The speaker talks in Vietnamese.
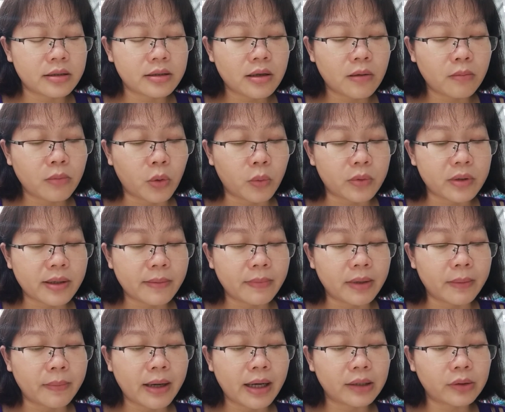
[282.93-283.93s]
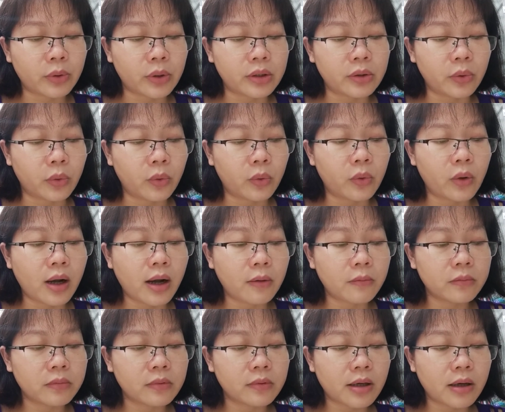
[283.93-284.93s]
trong 103 thủy thủ của
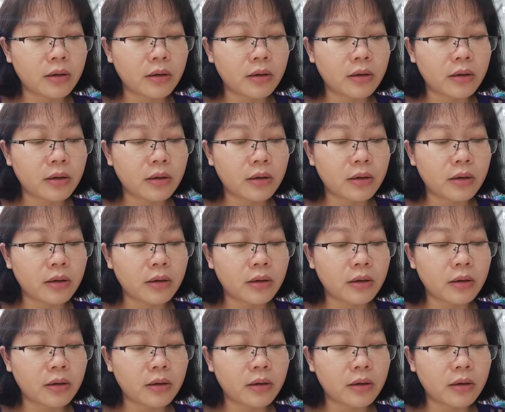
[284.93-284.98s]
ông,